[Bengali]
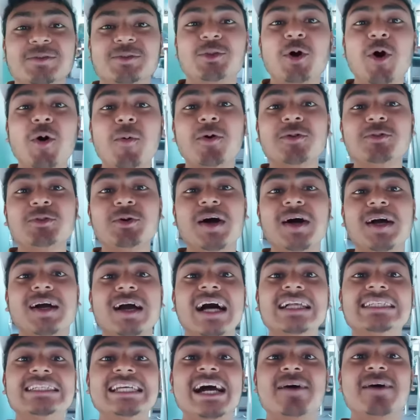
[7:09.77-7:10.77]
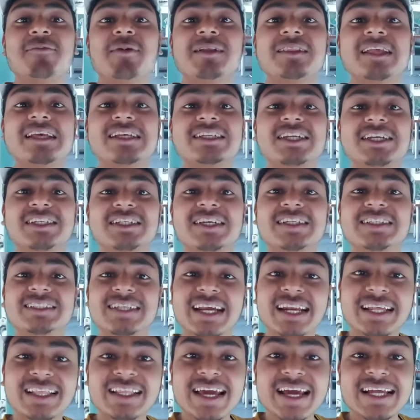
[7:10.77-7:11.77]
তো বন্ধুরা গাজিয়াবাদ স্টেশন
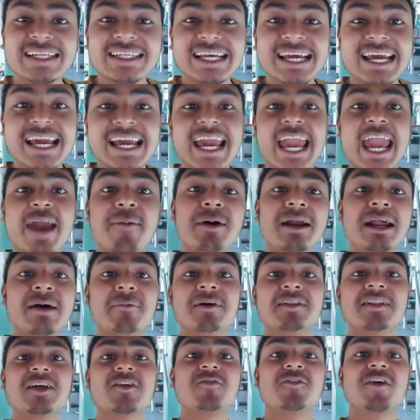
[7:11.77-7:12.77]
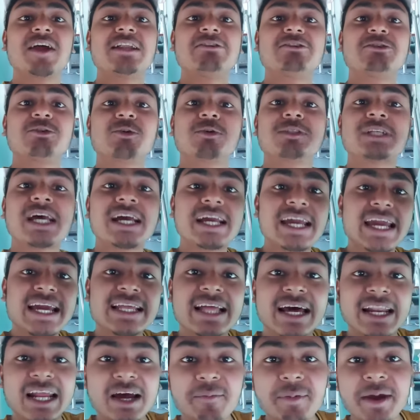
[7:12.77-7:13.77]
ছেড়ে দিয়েছি এবার আমাদের ট্রেন সোজা গিয়ে
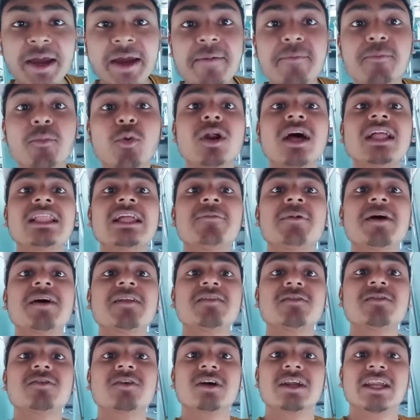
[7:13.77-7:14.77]
দাঁড়াবে মুরাদাবাদ